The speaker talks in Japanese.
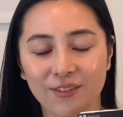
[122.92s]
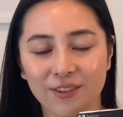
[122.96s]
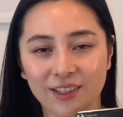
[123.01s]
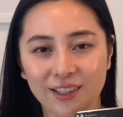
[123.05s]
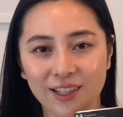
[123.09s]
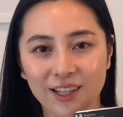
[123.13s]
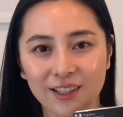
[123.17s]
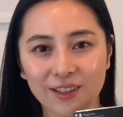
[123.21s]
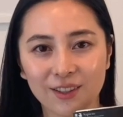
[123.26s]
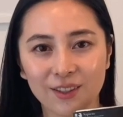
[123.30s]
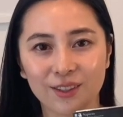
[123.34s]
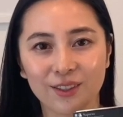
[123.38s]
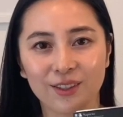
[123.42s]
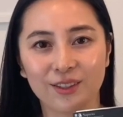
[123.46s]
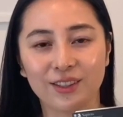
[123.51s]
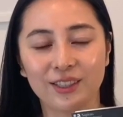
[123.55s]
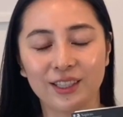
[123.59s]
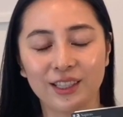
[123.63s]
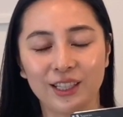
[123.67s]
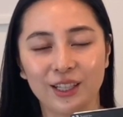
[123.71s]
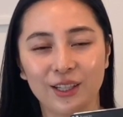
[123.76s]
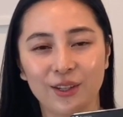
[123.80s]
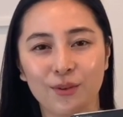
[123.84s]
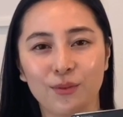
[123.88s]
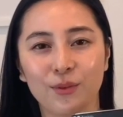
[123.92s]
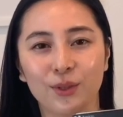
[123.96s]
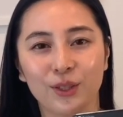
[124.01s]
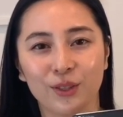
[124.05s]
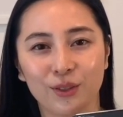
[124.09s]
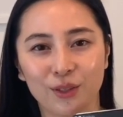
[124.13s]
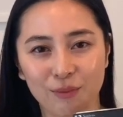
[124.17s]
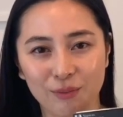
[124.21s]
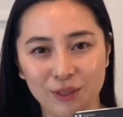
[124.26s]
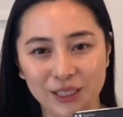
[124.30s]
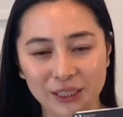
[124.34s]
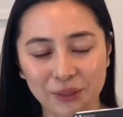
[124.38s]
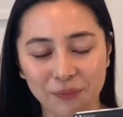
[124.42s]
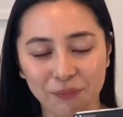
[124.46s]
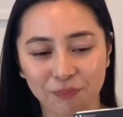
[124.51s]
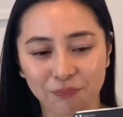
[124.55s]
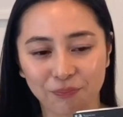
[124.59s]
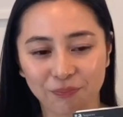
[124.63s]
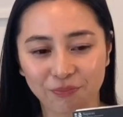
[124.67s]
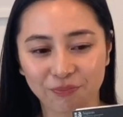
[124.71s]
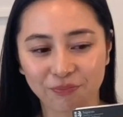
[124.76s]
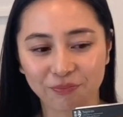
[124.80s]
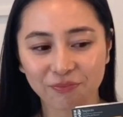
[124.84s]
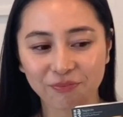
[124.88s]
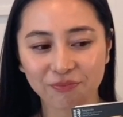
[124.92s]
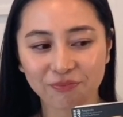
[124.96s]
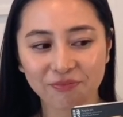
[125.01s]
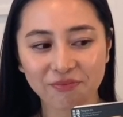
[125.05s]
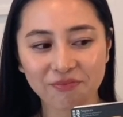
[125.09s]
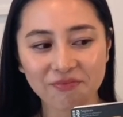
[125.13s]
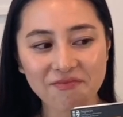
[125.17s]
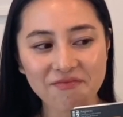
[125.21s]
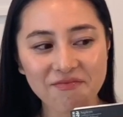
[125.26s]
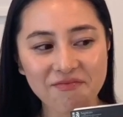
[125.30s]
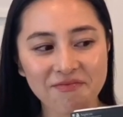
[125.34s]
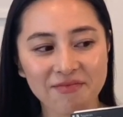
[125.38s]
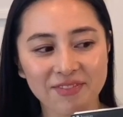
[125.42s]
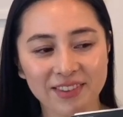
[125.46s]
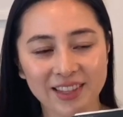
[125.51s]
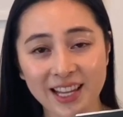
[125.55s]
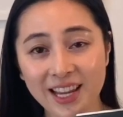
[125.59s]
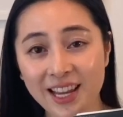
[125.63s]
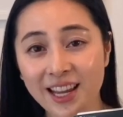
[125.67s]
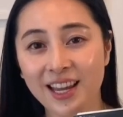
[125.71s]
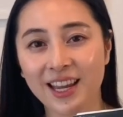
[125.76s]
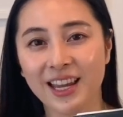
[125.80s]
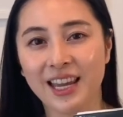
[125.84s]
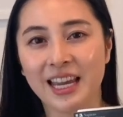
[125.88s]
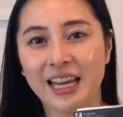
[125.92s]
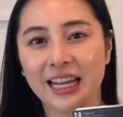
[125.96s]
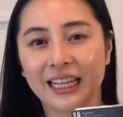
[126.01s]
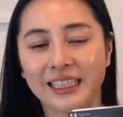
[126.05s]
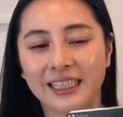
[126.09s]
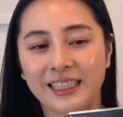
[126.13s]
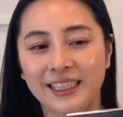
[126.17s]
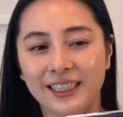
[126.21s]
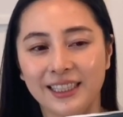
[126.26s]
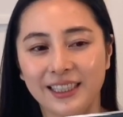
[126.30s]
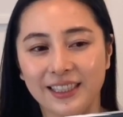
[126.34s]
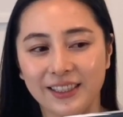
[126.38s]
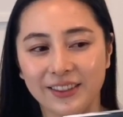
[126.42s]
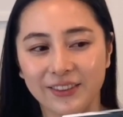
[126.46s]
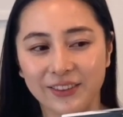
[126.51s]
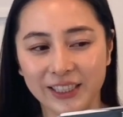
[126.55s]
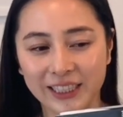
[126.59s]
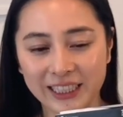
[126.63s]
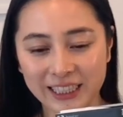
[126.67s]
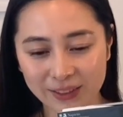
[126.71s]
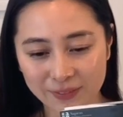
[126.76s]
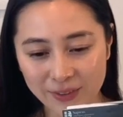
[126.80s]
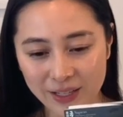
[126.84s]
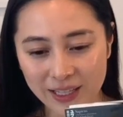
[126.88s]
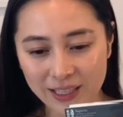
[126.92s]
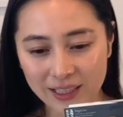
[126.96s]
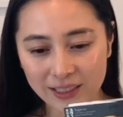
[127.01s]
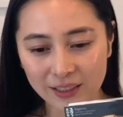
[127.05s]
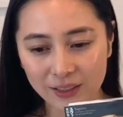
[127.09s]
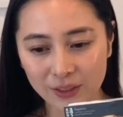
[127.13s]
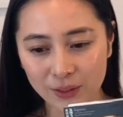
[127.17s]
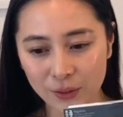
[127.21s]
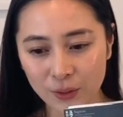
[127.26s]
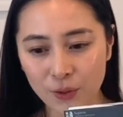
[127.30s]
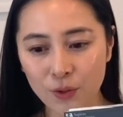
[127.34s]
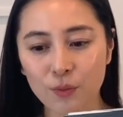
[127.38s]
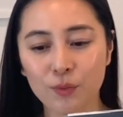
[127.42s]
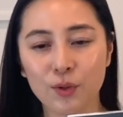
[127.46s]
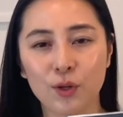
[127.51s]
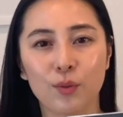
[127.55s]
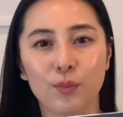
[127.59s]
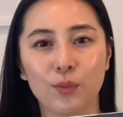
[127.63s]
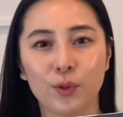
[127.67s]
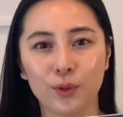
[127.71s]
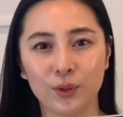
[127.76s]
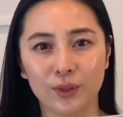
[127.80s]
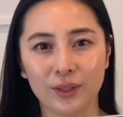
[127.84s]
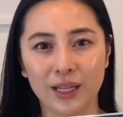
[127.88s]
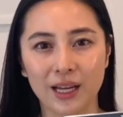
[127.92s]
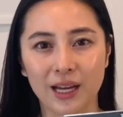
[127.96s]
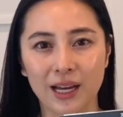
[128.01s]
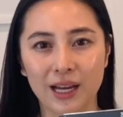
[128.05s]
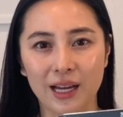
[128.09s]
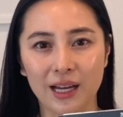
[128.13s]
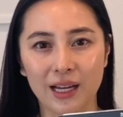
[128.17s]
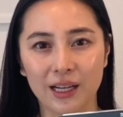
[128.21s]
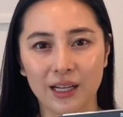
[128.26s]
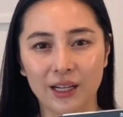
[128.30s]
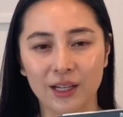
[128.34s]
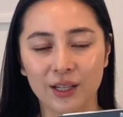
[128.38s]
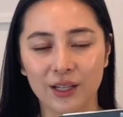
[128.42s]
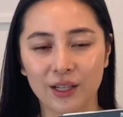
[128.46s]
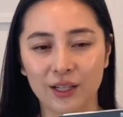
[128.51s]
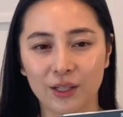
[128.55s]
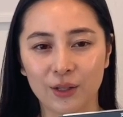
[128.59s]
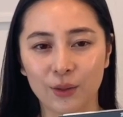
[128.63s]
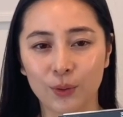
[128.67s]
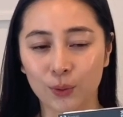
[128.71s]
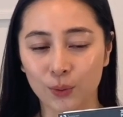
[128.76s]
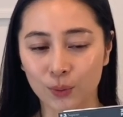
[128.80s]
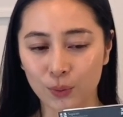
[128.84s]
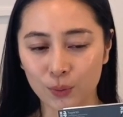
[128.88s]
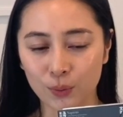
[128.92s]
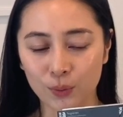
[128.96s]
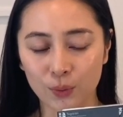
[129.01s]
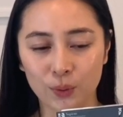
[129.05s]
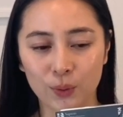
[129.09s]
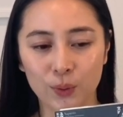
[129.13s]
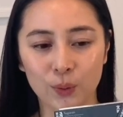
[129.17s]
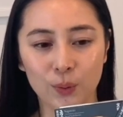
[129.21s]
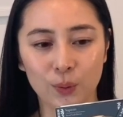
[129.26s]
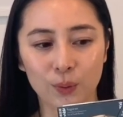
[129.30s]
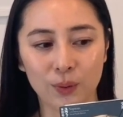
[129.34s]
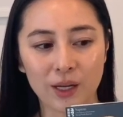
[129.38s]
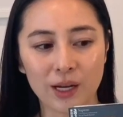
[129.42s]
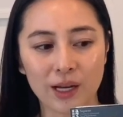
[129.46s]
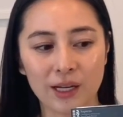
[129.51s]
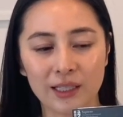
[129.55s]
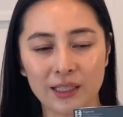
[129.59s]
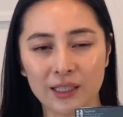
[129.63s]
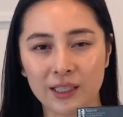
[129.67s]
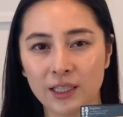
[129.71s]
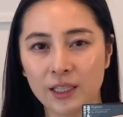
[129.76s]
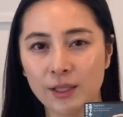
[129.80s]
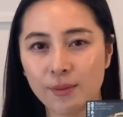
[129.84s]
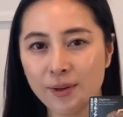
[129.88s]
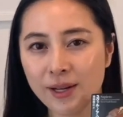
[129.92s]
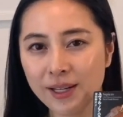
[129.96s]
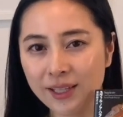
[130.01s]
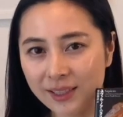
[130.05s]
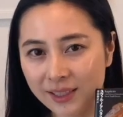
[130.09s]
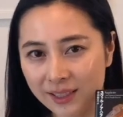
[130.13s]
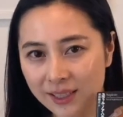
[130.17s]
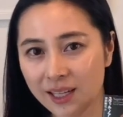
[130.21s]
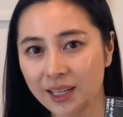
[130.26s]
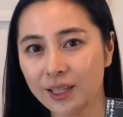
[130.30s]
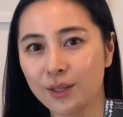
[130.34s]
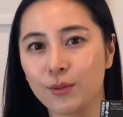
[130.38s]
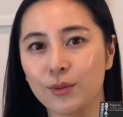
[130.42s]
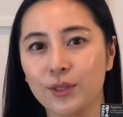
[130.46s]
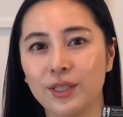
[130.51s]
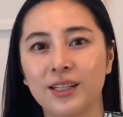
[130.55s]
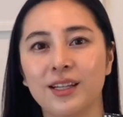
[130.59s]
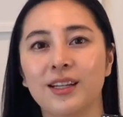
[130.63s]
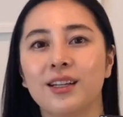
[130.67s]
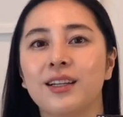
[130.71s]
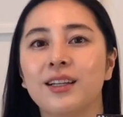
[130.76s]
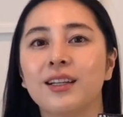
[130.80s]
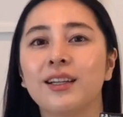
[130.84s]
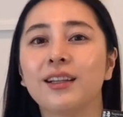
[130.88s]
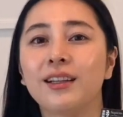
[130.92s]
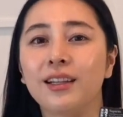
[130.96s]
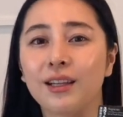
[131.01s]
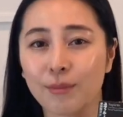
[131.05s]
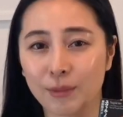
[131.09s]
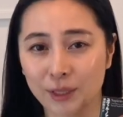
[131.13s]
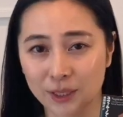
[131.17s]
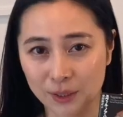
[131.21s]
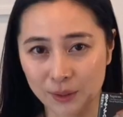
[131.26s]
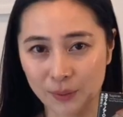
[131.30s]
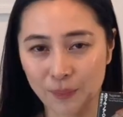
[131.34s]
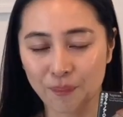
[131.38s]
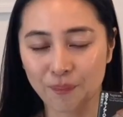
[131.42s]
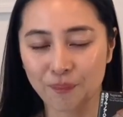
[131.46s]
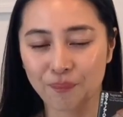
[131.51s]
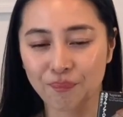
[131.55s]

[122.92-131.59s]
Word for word: ばなというふうに思っております。で、一番興味を持ったことというのが一番最後に書かれています。